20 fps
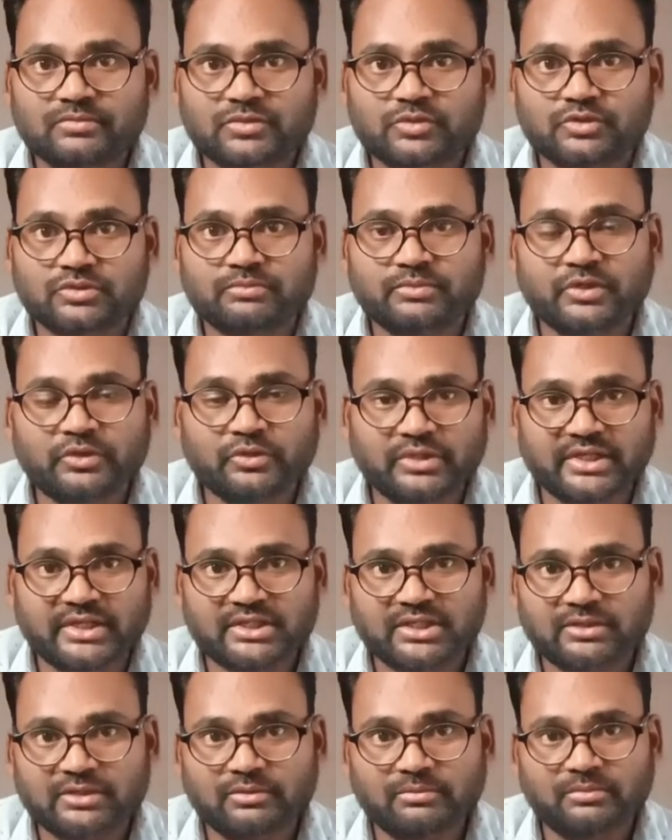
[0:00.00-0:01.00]
कुछ वीडियो
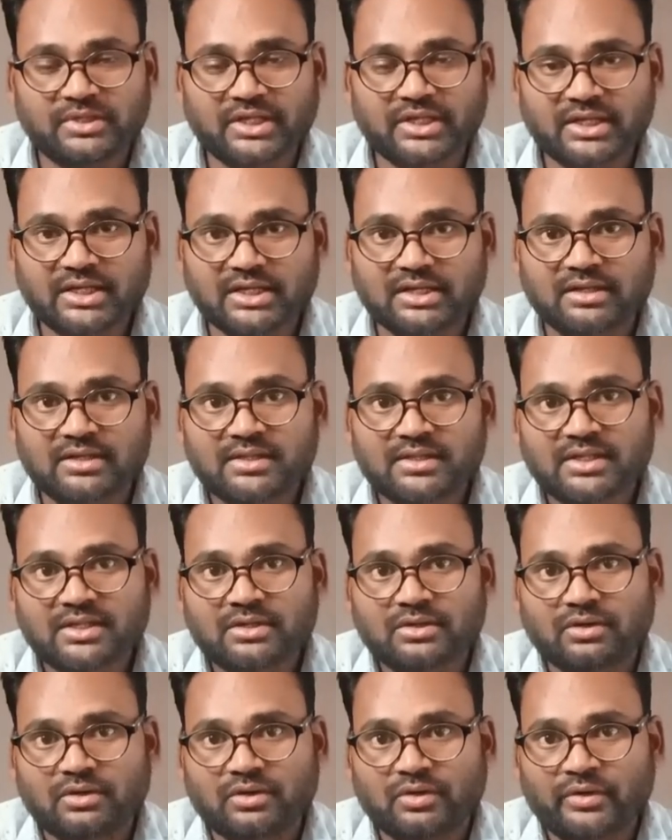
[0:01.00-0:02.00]
देखने को मिलेगा
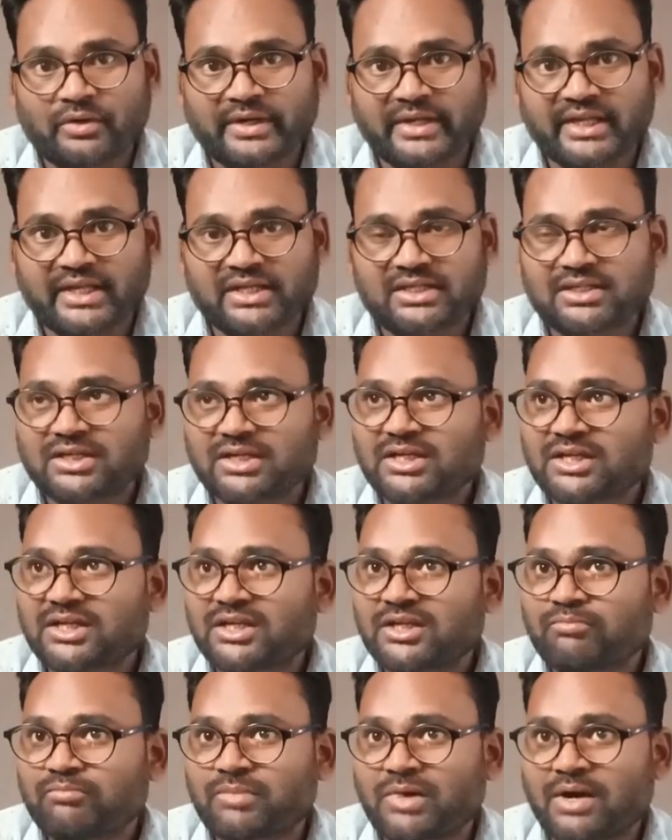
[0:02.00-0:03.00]
और एक
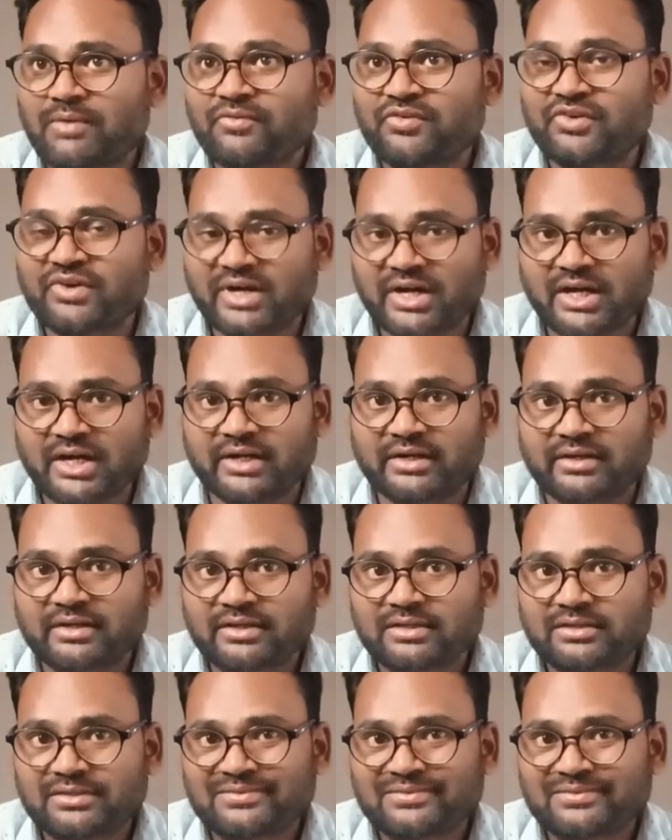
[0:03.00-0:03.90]
है बाबू घाट